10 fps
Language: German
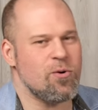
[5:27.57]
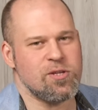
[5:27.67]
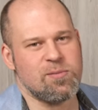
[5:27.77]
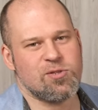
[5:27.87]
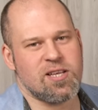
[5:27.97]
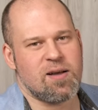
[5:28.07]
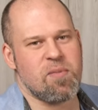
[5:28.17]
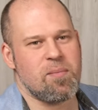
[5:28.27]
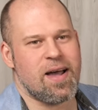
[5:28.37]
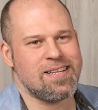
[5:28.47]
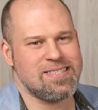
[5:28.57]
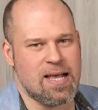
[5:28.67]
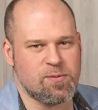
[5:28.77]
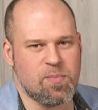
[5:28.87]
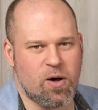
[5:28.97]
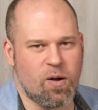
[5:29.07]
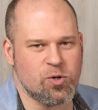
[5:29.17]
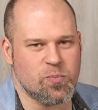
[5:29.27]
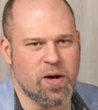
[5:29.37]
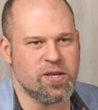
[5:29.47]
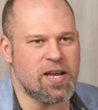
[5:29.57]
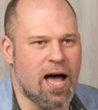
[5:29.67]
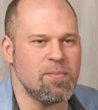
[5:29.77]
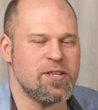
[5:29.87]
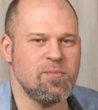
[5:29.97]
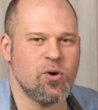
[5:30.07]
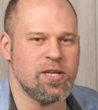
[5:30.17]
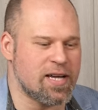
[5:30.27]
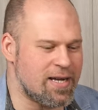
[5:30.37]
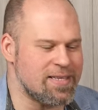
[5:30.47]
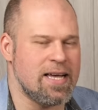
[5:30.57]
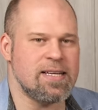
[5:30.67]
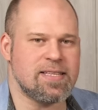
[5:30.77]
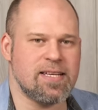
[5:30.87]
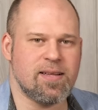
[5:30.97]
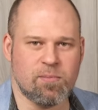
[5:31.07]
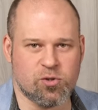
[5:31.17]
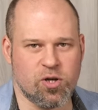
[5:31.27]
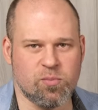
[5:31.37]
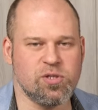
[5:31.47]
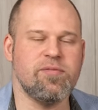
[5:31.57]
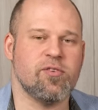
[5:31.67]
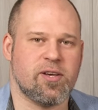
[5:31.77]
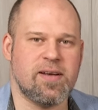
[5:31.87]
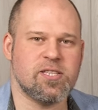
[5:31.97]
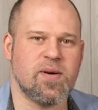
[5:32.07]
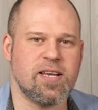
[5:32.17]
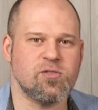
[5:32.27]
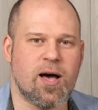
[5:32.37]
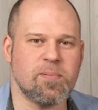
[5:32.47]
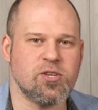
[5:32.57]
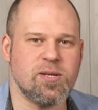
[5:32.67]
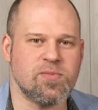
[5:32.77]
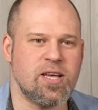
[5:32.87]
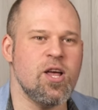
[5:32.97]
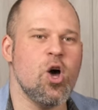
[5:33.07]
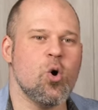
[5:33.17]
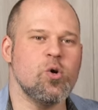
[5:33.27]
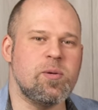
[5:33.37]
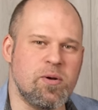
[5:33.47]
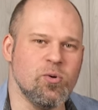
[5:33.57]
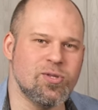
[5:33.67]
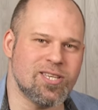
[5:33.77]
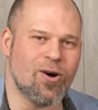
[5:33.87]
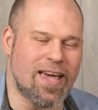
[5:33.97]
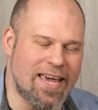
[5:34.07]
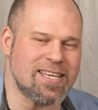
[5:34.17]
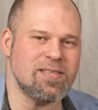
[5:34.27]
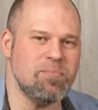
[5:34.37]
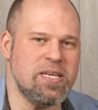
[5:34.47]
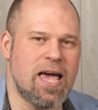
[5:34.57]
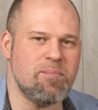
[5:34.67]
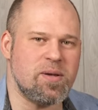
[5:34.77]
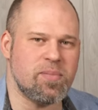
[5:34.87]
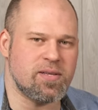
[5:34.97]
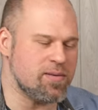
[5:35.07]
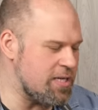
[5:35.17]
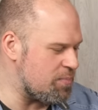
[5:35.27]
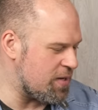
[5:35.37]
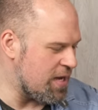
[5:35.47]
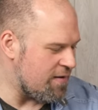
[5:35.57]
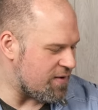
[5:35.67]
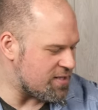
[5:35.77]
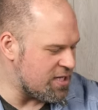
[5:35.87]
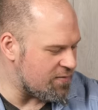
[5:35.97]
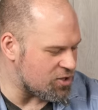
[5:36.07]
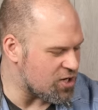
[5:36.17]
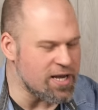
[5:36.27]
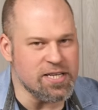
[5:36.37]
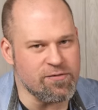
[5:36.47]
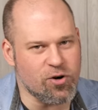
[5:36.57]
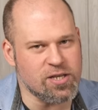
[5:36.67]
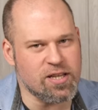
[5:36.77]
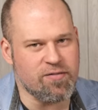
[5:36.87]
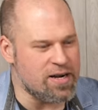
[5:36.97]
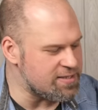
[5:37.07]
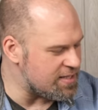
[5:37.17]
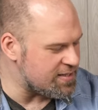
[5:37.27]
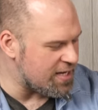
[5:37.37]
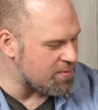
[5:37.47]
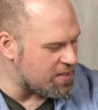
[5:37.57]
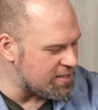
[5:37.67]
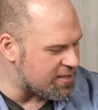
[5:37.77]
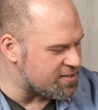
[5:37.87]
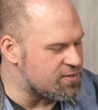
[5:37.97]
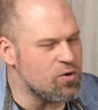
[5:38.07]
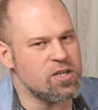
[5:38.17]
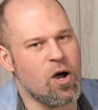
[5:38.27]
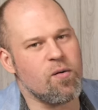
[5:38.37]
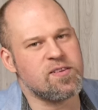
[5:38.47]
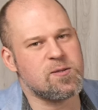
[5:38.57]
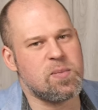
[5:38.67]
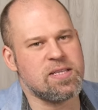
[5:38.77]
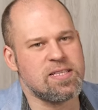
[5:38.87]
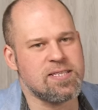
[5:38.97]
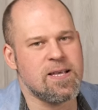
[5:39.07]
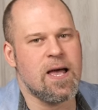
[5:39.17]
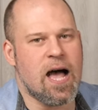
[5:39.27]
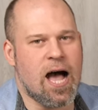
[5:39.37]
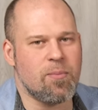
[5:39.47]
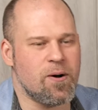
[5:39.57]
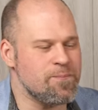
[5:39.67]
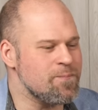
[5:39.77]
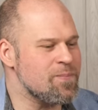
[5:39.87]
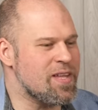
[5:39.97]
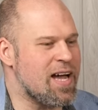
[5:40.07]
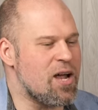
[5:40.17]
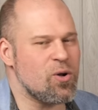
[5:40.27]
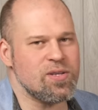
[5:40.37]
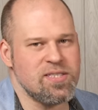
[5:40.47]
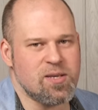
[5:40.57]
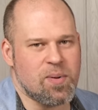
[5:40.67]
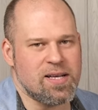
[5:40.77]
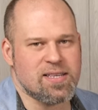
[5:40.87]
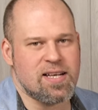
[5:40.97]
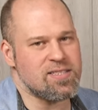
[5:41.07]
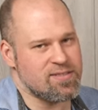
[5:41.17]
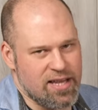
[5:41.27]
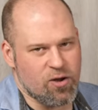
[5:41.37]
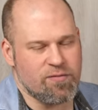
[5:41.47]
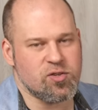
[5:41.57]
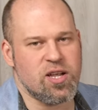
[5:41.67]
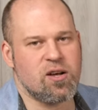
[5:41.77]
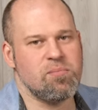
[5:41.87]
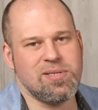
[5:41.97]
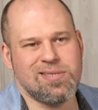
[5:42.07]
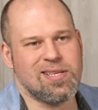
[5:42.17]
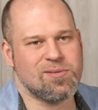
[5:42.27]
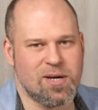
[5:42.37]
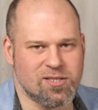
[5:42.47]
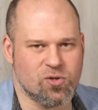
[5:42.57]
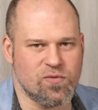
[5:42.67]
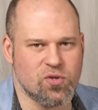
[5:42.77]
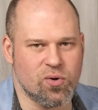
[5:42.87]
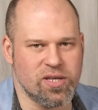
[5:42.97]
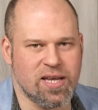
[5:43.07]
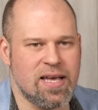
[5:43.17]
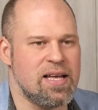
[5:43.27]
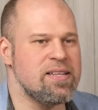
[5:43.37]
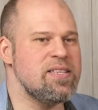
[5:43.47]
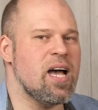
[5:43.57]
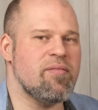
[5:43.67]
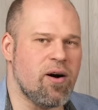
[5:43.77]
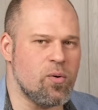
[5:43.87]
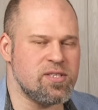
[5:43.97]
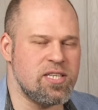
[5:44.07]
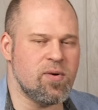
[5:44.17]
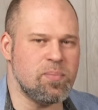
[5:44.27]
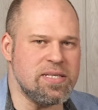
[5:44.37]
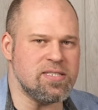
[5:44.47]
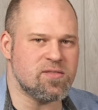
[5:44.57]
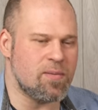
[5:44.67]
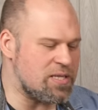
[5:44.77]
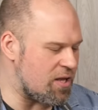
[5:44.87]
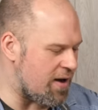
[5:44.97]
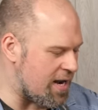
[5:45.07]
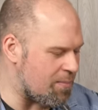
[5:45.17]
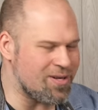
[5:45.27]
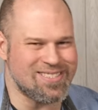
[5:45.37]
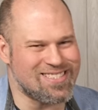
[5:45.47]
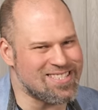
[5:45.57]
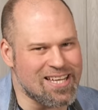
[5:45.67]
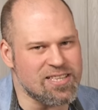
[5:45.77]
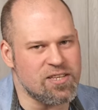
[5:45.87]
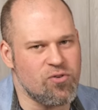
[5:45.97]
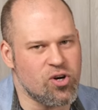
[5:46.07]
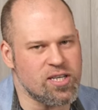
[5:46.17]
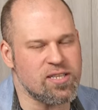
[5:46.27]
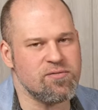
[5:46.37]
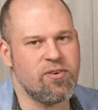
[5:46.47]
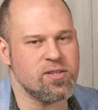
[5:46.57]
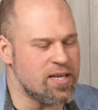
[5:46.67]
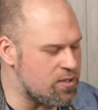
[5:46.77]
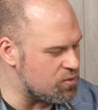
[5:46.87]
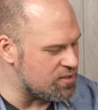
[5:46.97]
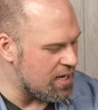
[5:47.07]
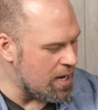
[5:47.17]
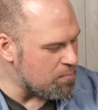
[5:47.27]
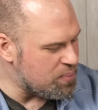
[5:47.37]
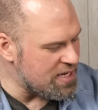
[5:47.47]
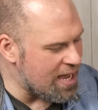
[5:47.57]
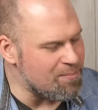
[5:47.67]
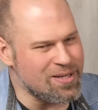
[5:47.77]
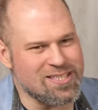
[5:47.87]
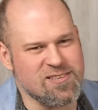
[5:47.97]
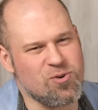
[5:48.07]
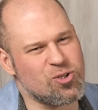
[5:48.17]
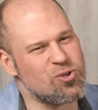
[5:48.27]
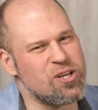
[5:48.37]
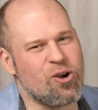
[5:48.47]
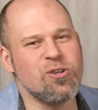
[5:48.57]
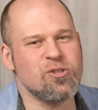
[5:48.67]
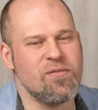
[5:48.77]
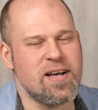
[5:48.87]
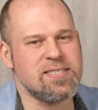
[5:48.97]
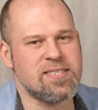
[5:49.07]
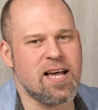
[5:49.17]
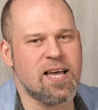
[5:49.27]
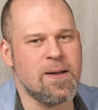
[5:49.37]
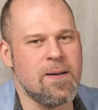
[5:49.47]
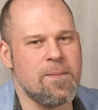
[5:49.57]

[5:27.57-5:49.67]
Und ich muss sagen, bei meinen Selbstbaulautsprechern habe ich die Möglichkeit, denn natürlich muss die Frequenzweiche so abgestimmt sein und ich benutze auch echten B-Amping-Betrieb, was hier wahrscheinlich nicht wirklich der Fall ist, denn ich denke mal nicht, dass das wirklich aufgesplittet ist, aber Gerade auch in dieser Preisklasse Stereo-Verstärker bieten das meist sowieso nicht. Die AV-Receiver bieten es zwar mittlerweile, aber das hat nicht wirklich einen Vorteil und B-Amping ist immer noch so eine kontroverse Sache.